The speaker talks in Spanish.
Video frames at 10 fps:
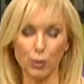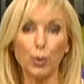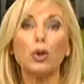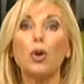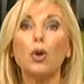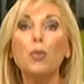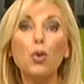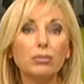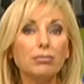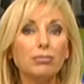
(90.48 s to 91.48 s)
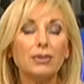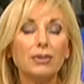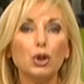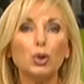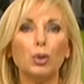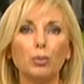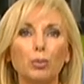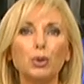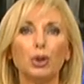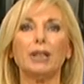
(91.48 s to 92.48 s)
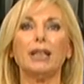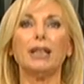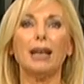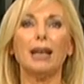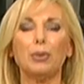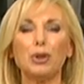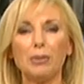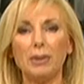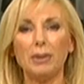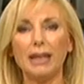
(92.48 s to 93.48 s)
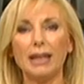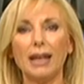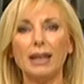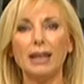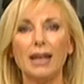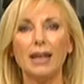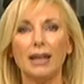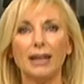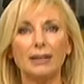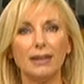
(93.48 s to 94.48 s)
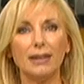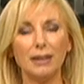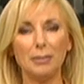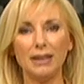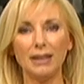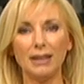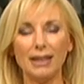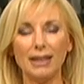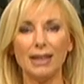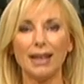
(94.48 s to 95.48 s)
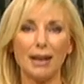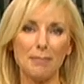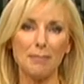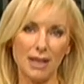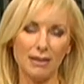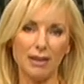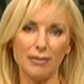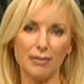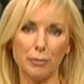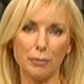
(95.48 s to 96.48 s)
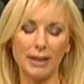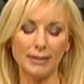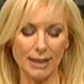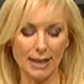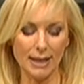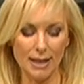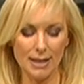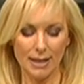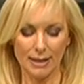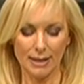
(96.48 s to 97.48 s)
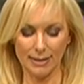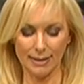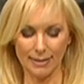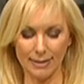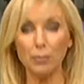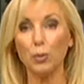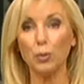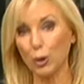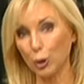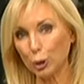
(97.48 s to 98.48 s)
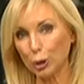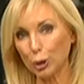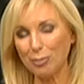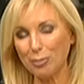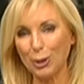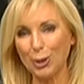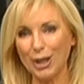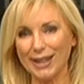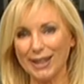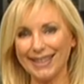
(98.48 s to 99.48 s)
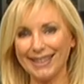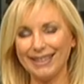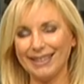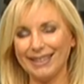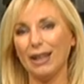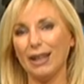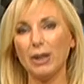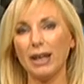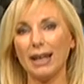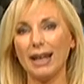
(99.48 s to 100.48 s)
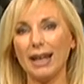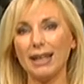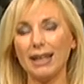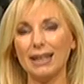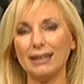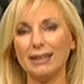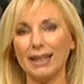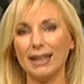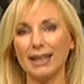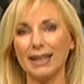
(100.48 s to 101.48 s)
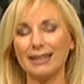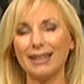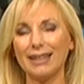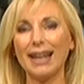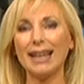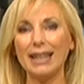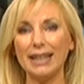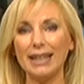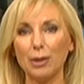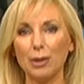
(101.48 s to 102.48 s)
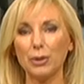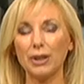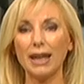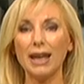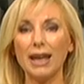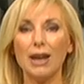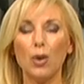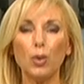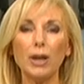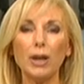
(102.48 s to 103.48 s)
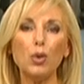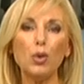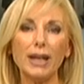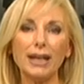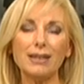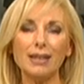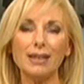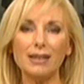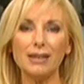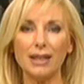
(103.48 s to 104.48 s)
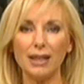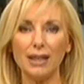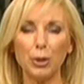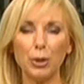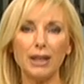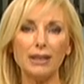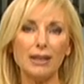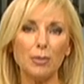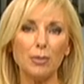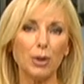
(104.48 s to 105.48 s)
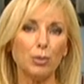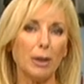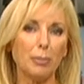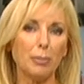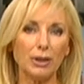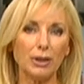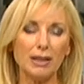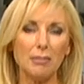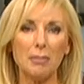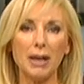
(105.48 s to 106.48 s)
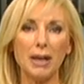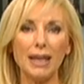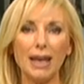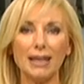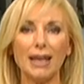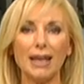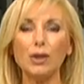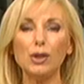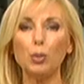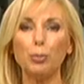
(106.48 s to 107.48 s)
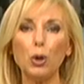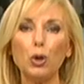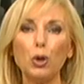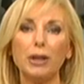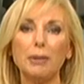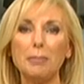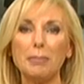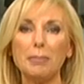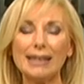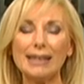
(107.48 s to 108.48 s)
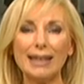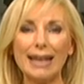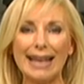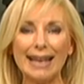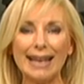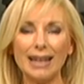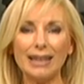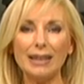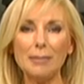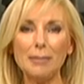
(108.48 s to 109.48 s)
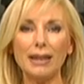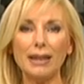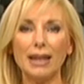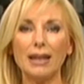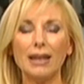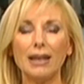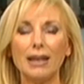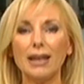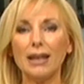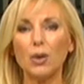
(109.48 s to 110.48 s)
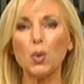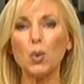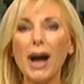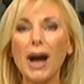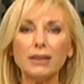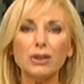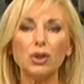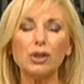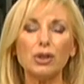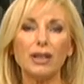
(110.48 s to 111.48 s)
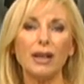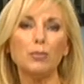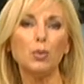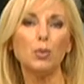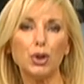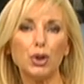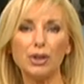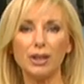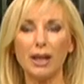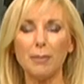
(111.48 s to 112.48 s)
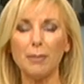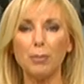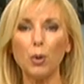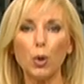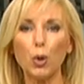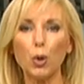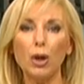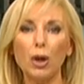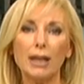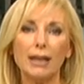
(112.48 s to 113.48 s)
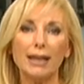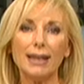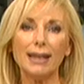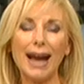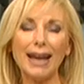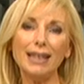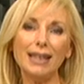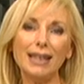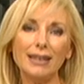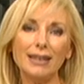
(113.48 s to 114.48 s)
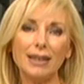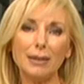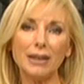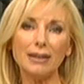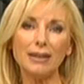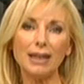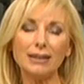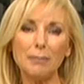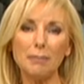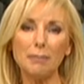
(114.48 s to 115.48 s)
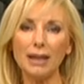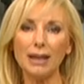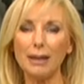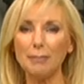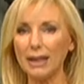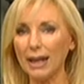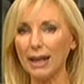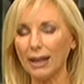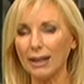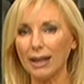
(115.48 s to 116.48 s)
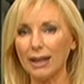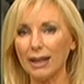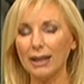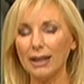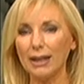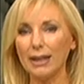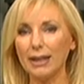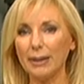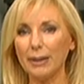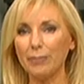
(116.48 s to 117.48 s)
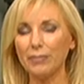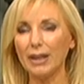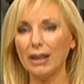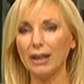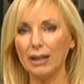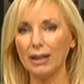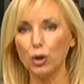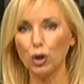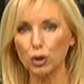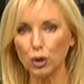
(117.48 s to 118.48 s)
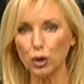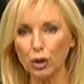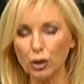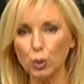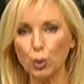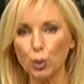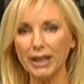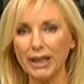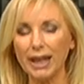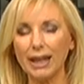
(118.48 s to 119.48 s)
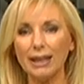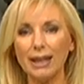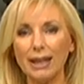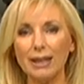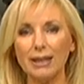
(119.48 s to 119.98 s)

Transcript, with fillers: no es común, no todo el mundo tiene la posibilidad este, de brindar esa herramienta informática que, que, es muy costosa, pero que te da una gran este, tranquilidad, porque una mujer se decide a ponerse bueno, una prótesis mamaria y ahí supongo debe empezar el tema de eh, cuánto será mucho, será poco. Eh, ahí intervendrá también la mirada eh, del doctor, tu mirada